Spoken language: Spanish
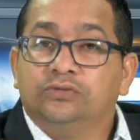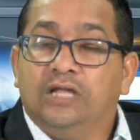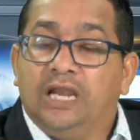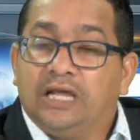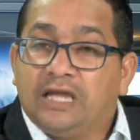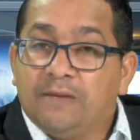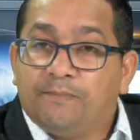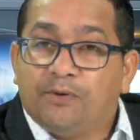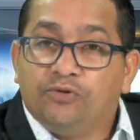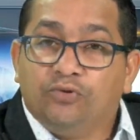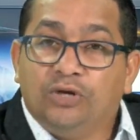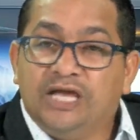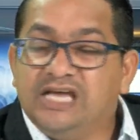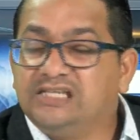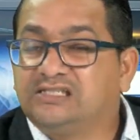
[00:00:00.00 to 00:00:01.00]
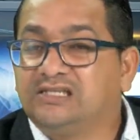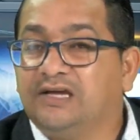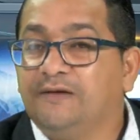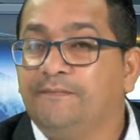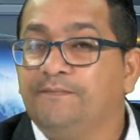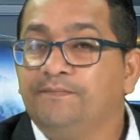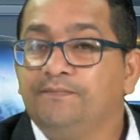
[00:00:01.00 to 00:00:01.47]
del equipo de Ulises
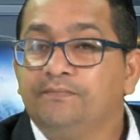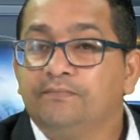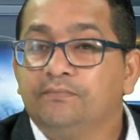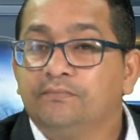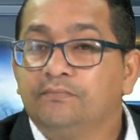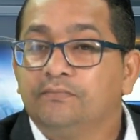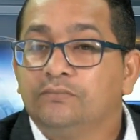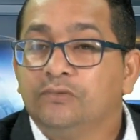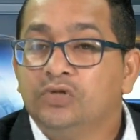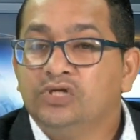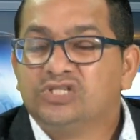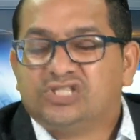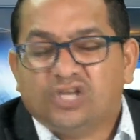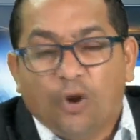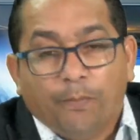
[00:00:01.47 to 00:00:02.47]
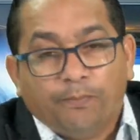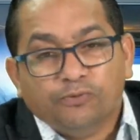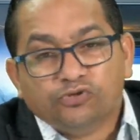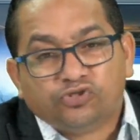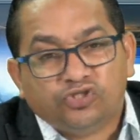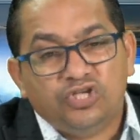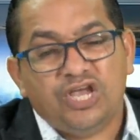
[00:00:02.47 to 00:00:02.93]
se
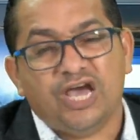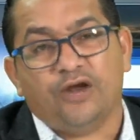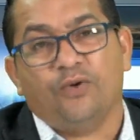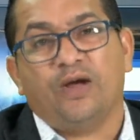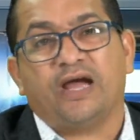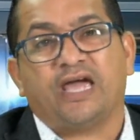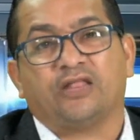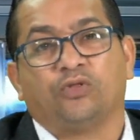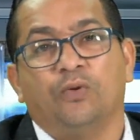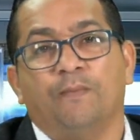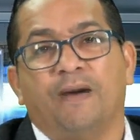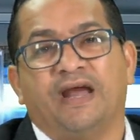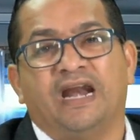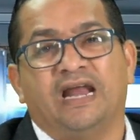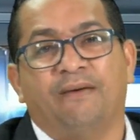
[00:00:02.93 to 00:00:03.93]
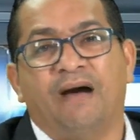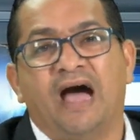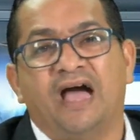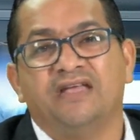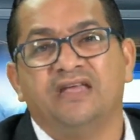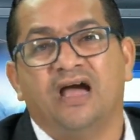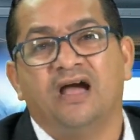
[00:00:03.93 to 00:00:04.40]
opusieron a que tumbaran la
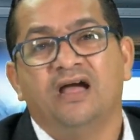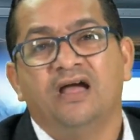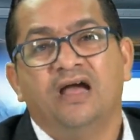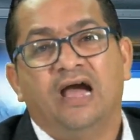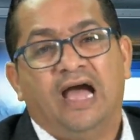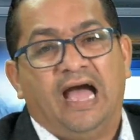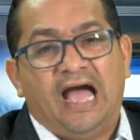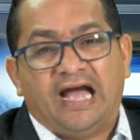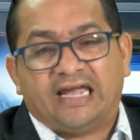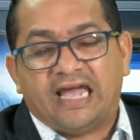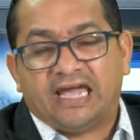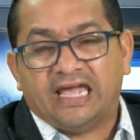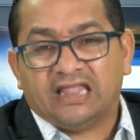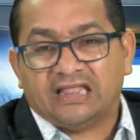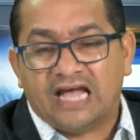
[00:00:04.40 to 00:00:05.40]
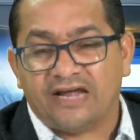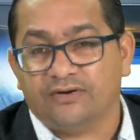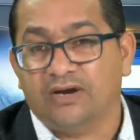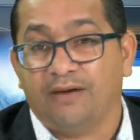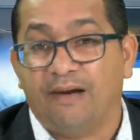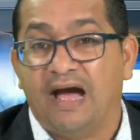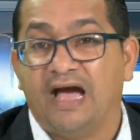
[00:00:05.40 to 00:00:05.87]
valla, a que
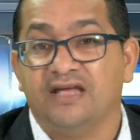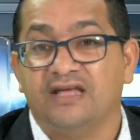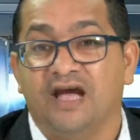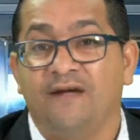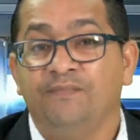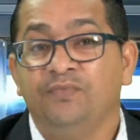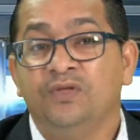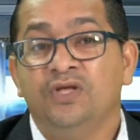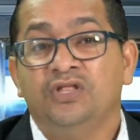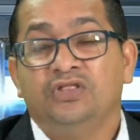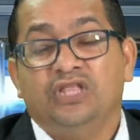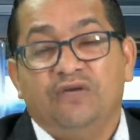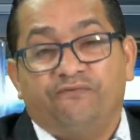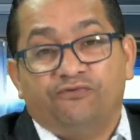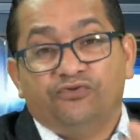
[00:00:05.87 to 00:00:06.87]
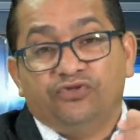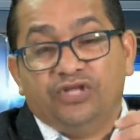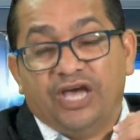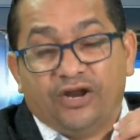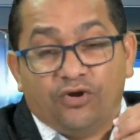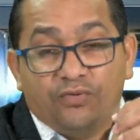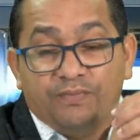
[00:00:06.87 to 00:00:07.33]
quitaron la valla,
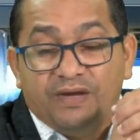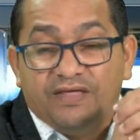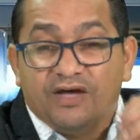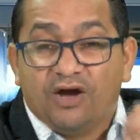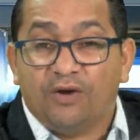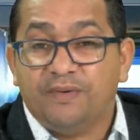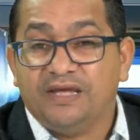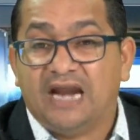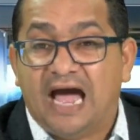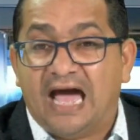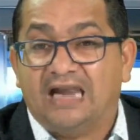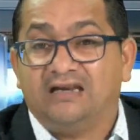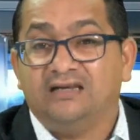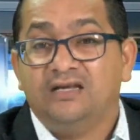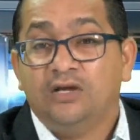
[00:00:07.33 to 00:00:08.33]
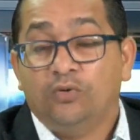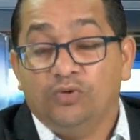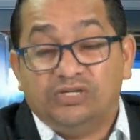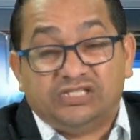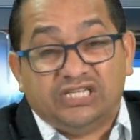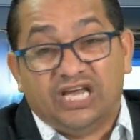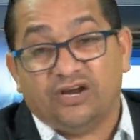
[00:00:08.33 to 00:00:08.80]
difundieron un video viral, lo
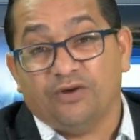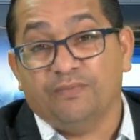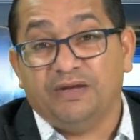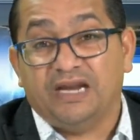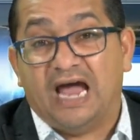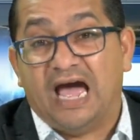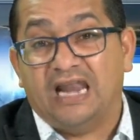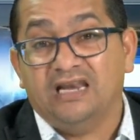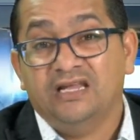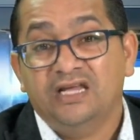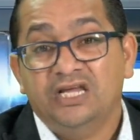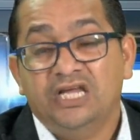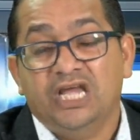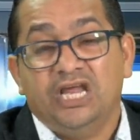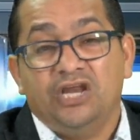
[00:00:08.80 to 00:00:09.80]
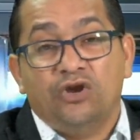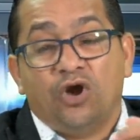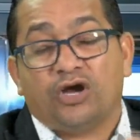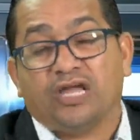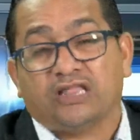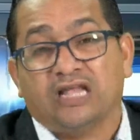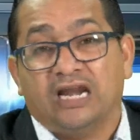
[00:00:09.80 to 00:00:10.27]
hicieron viral y no
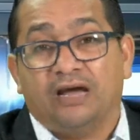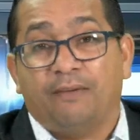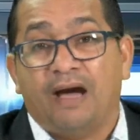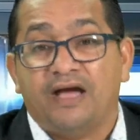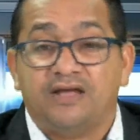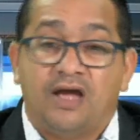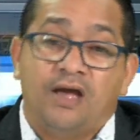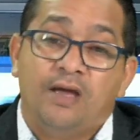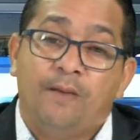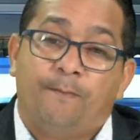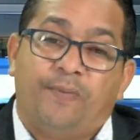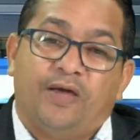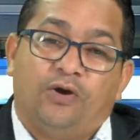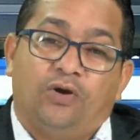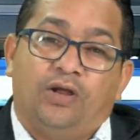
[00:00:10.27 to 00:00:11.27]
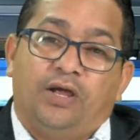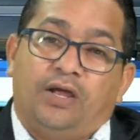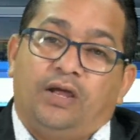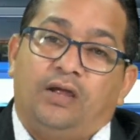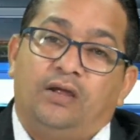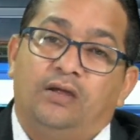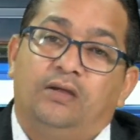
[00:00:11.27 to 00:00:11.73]
quitan la valla, pero
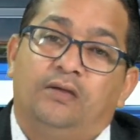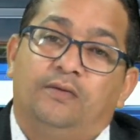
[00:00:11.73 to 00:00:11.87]
le,